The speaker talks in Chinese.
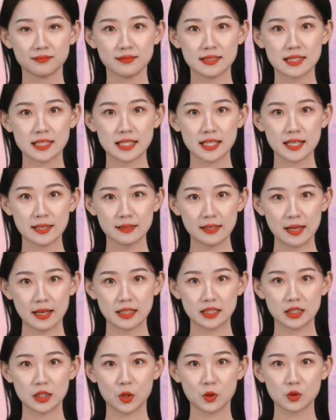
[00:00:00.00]
几人
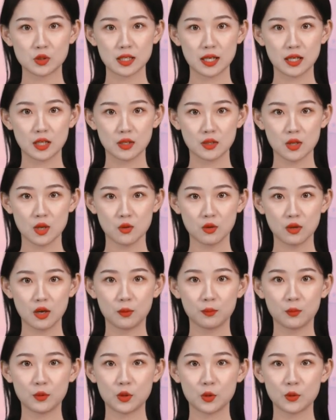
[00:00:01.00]
赶着牛车，
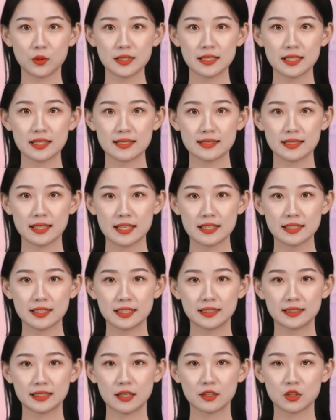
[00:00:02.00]
好不容易才
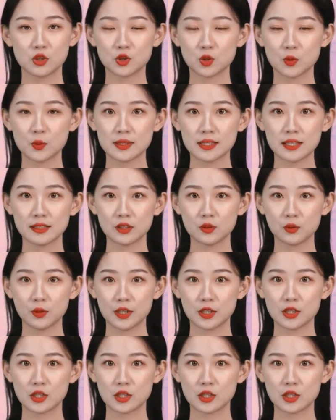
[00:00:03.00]
挤到了中间的位